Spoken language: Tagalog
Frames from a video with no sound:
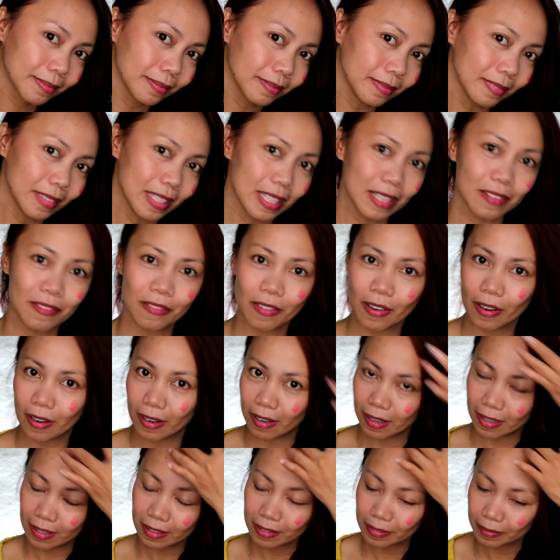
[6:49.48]

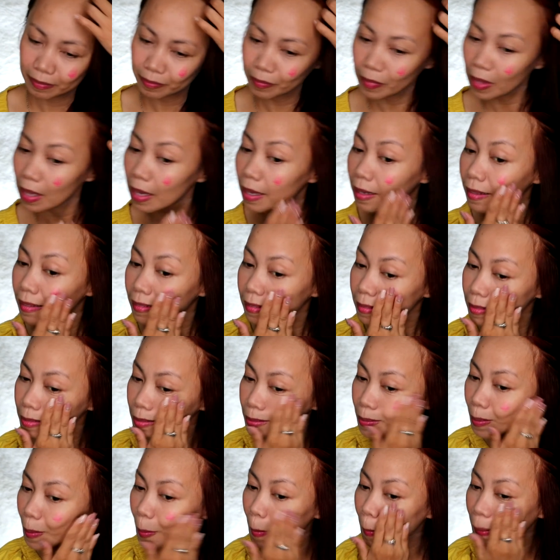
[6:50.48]
Diba?
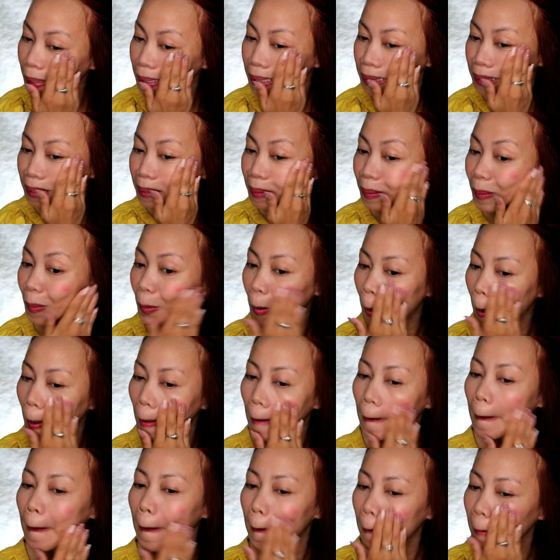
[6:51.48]
So, dito,
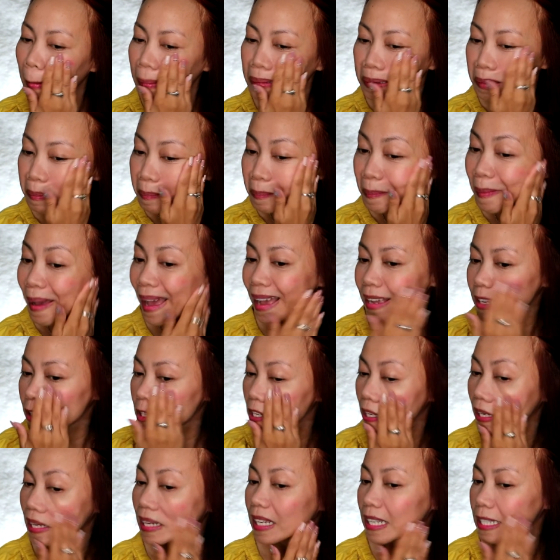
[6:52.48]
the
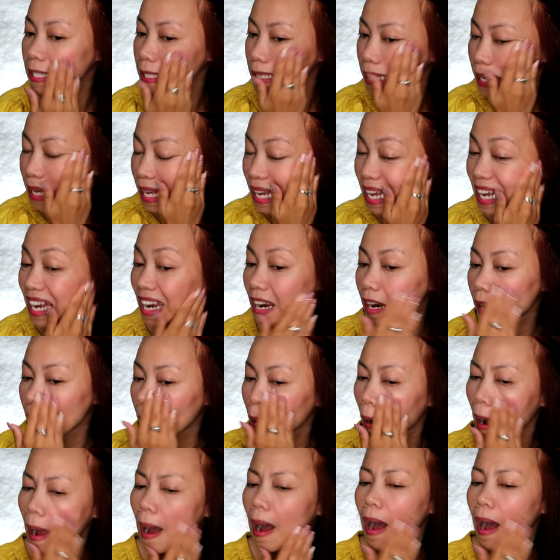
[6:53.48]
magic is here.